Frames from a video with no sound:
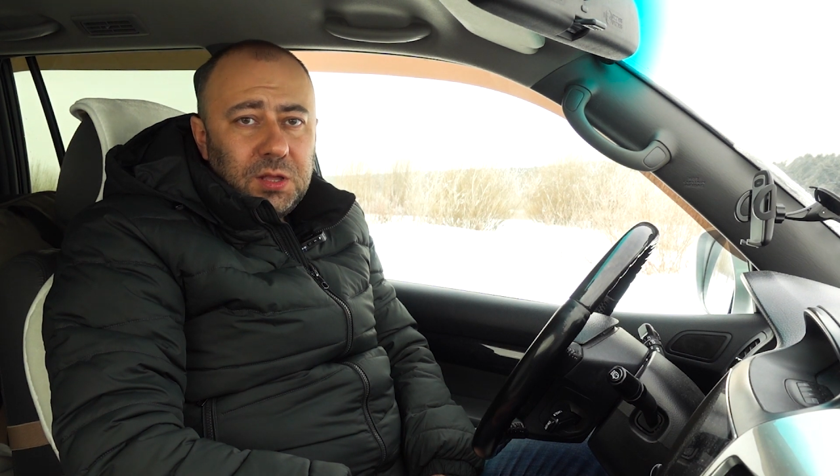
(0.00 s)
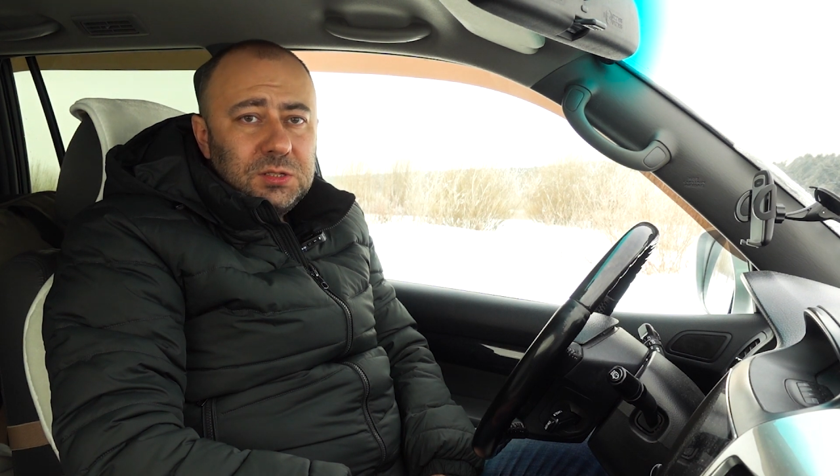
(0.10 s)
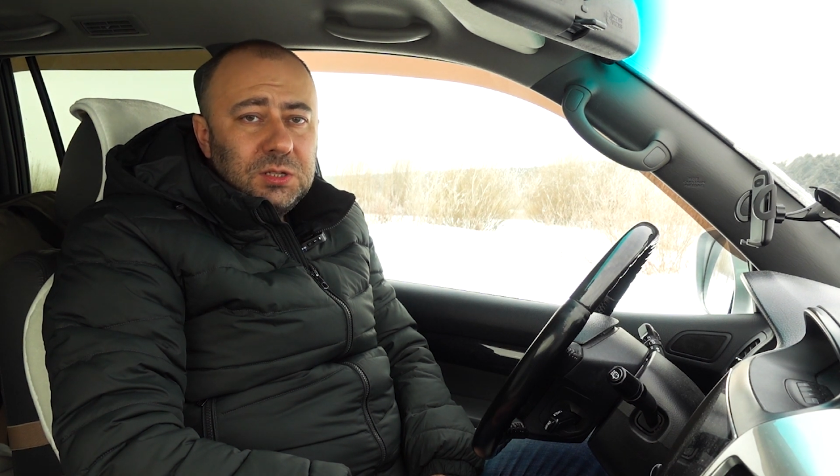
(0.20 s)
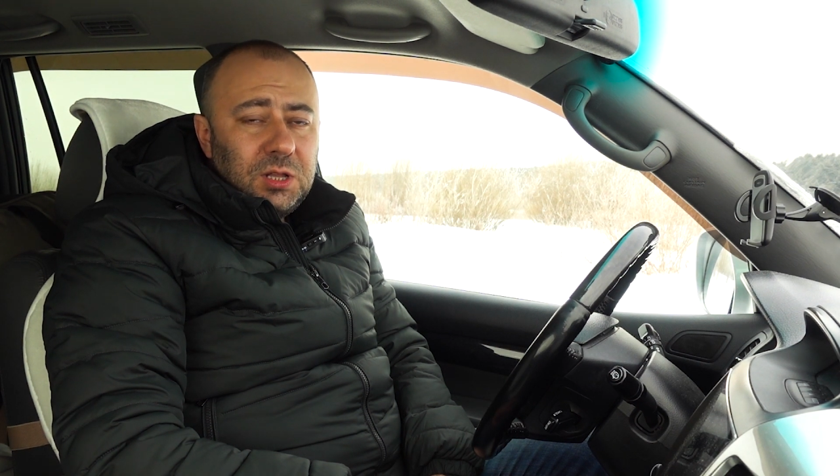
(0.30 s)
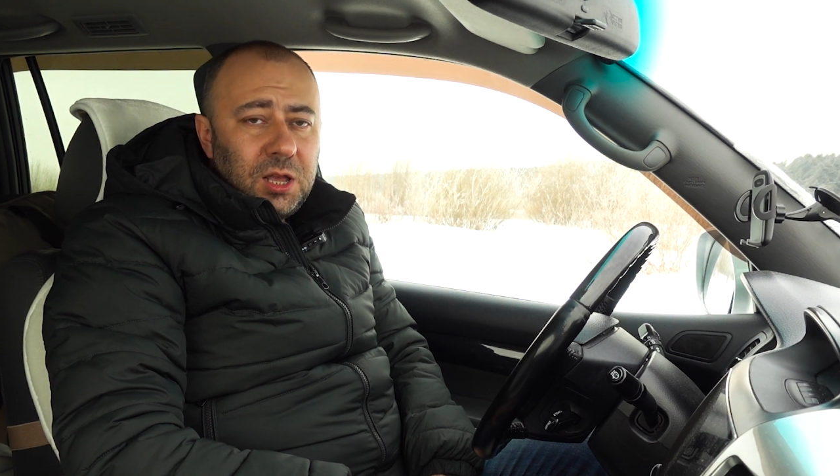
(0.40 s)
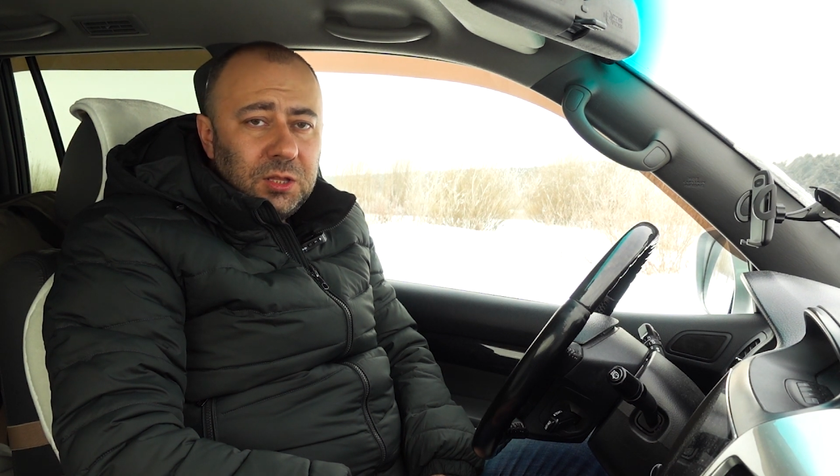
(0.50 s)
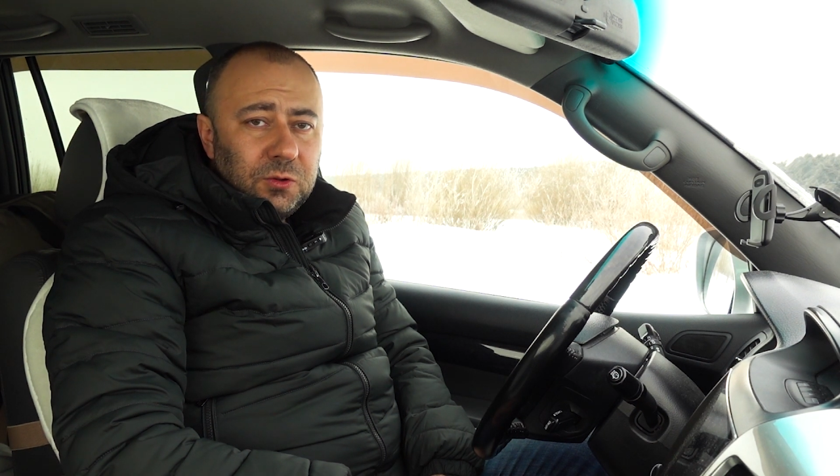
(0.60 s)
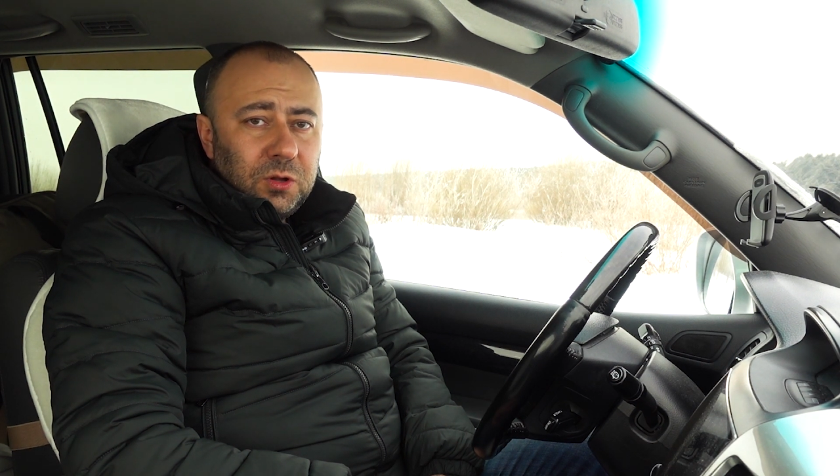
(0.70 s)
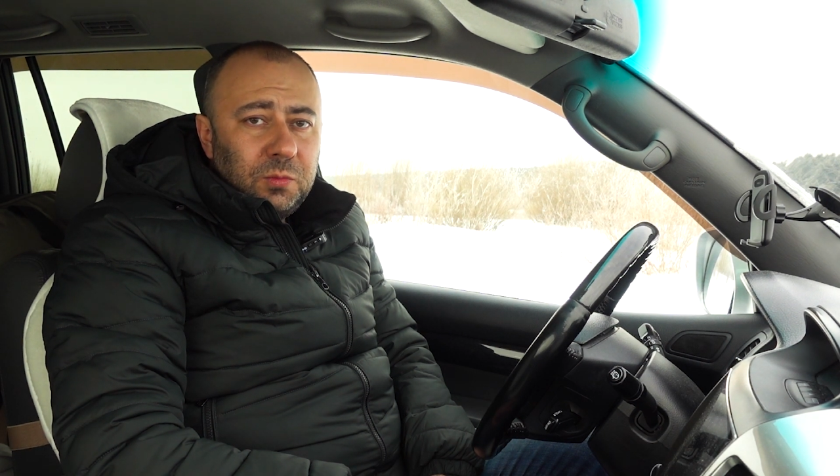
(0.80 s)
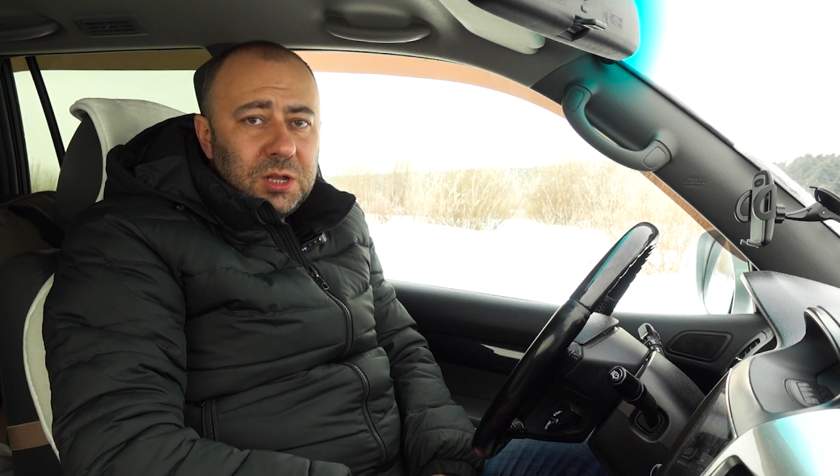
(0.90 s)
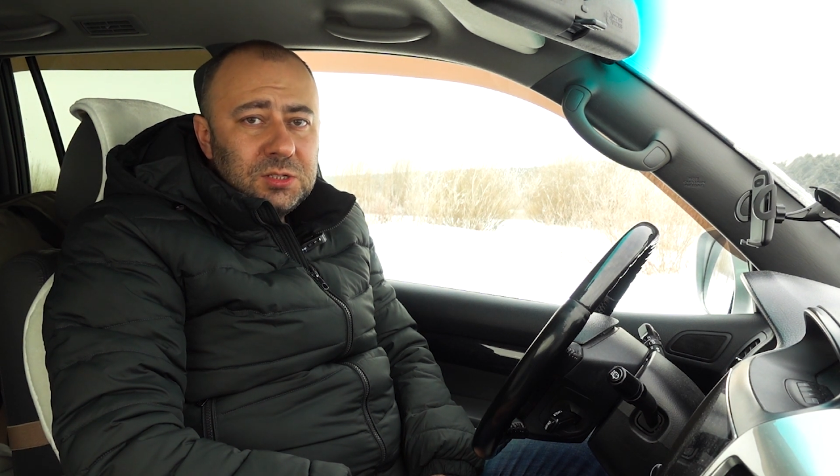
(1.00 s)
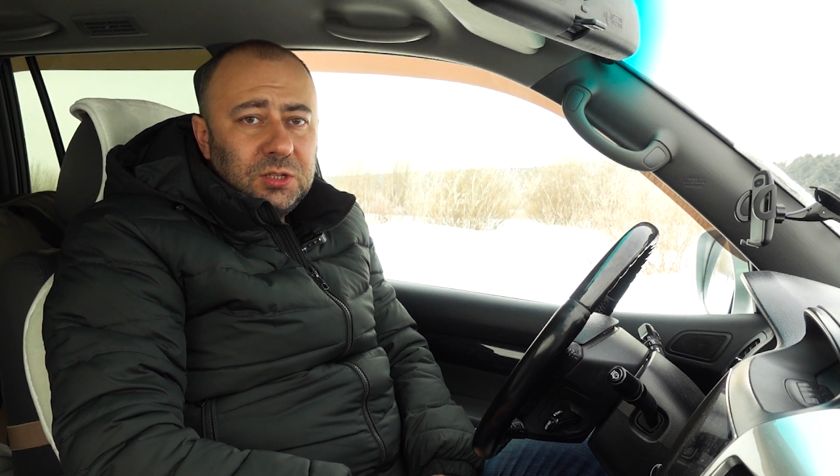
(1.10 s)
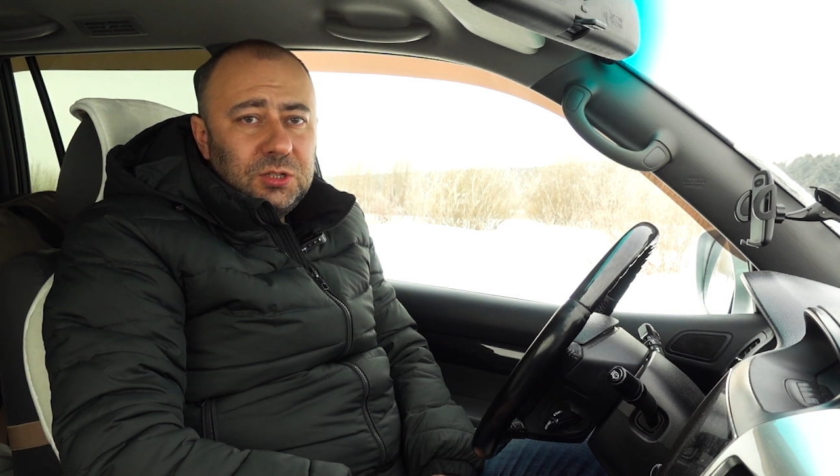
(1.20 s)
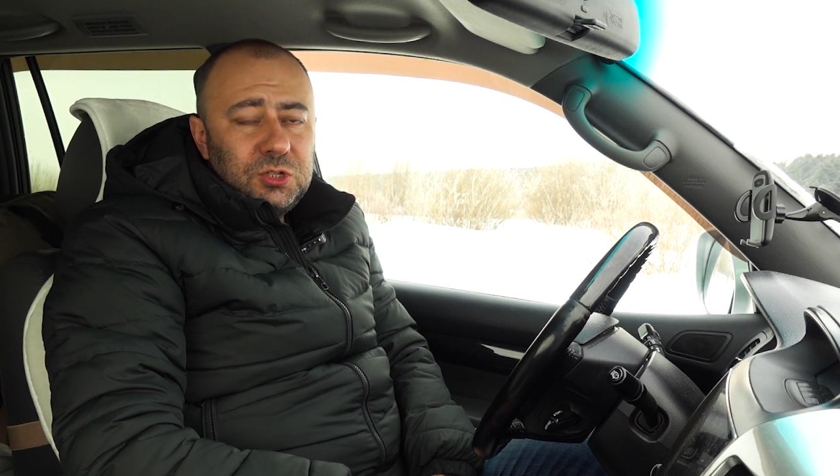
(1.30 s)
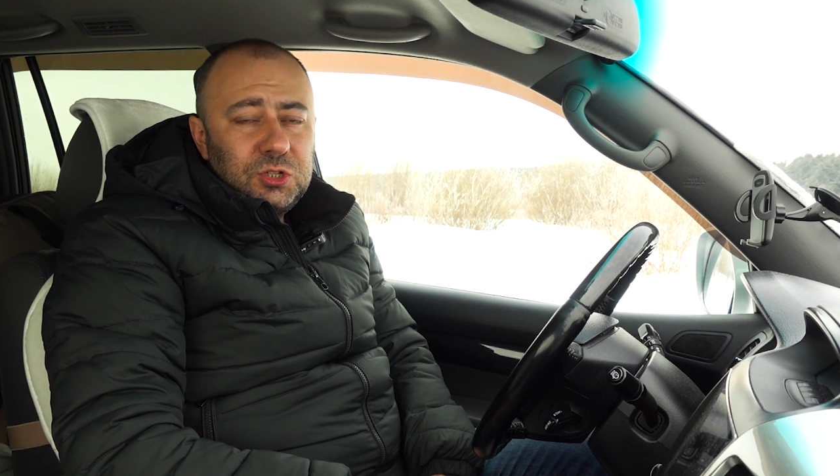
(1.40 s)
Цена этого
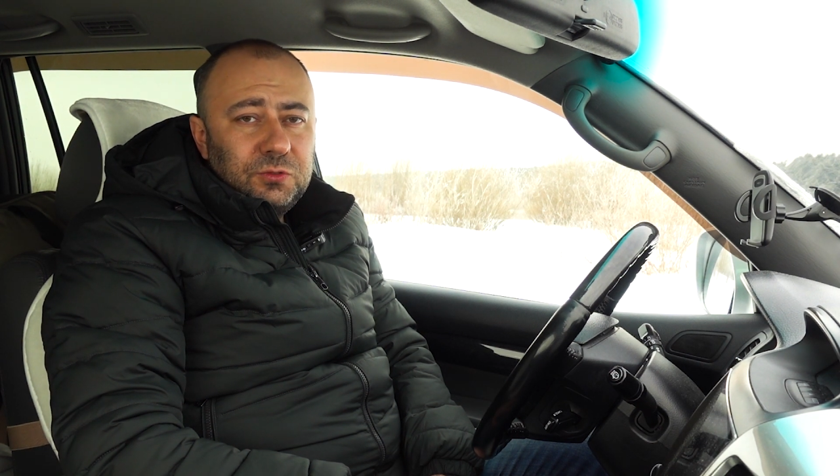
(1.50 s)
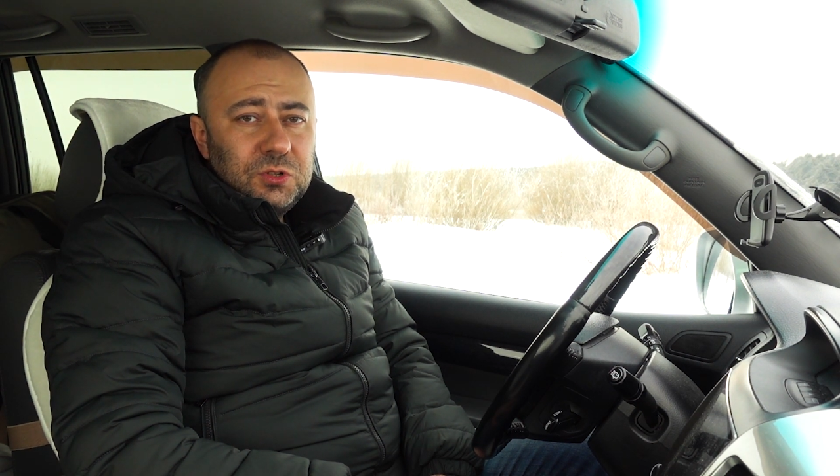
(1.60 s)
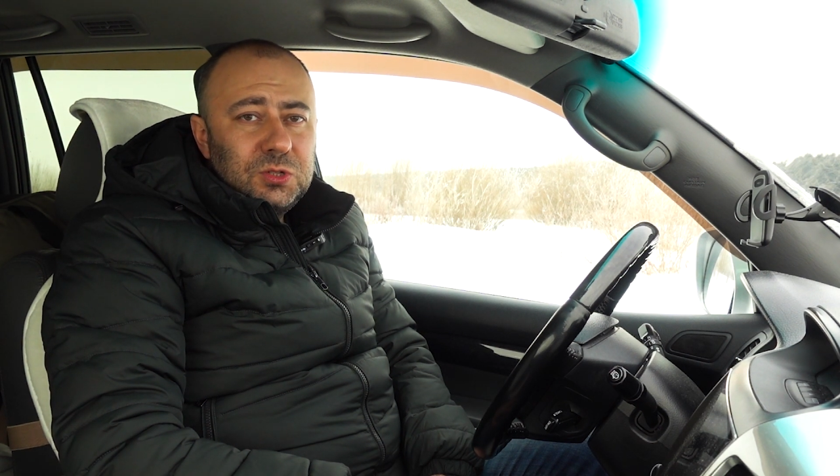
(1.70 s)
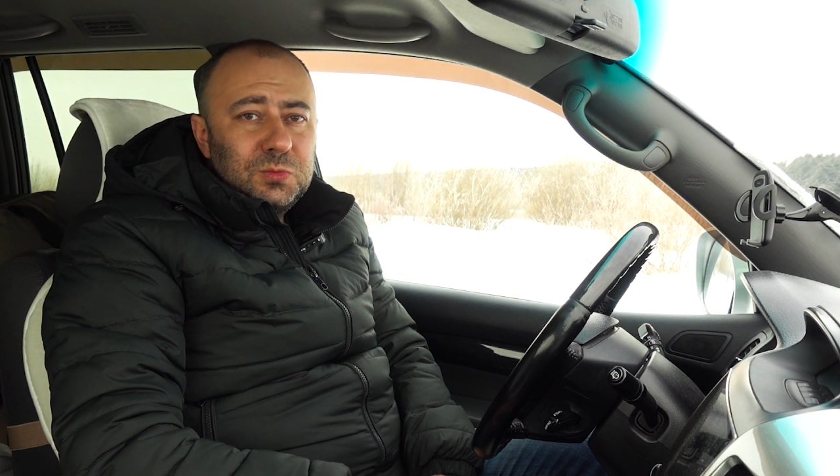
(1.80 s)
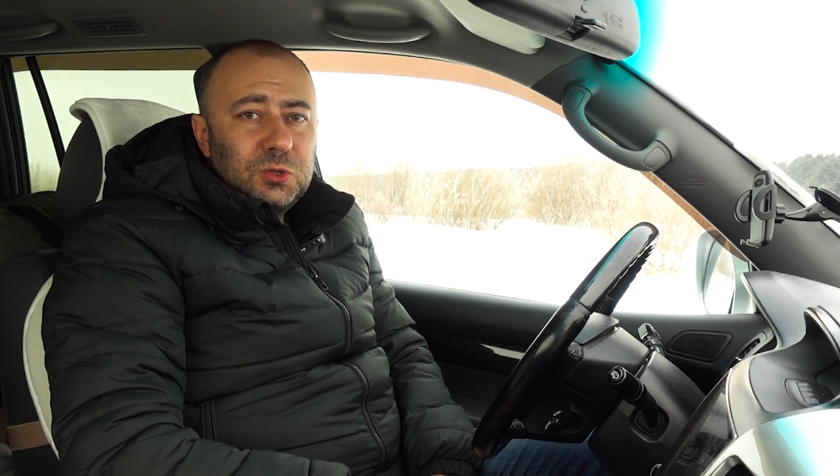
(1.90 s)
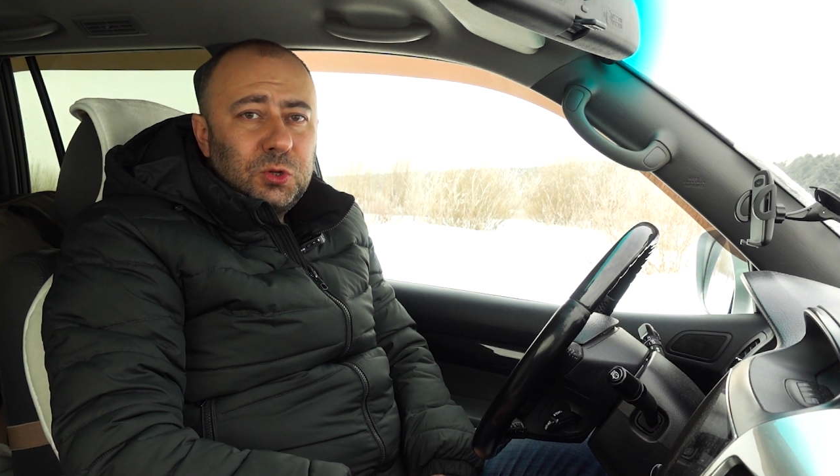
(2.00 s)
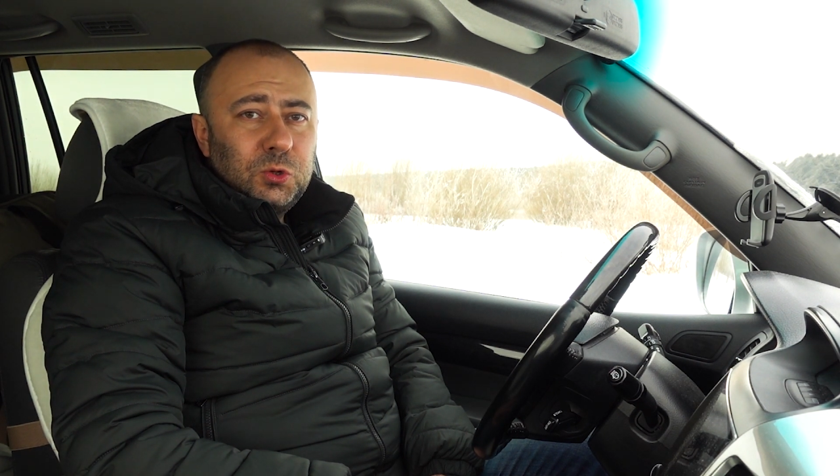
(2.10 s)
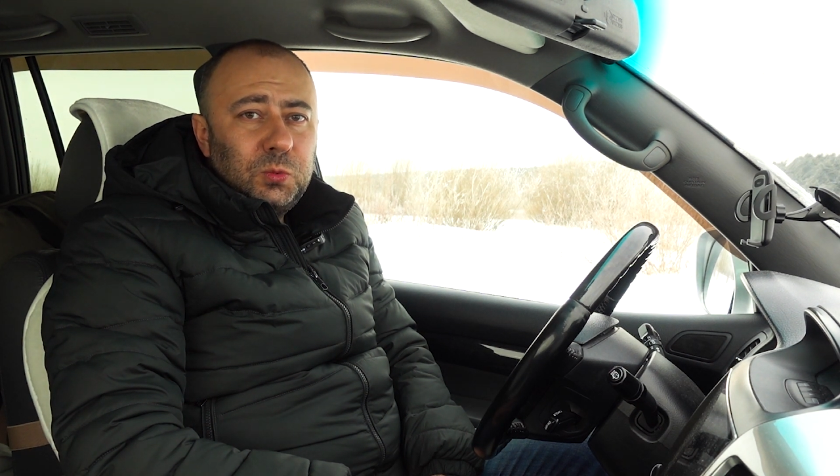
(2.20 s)
масла 1800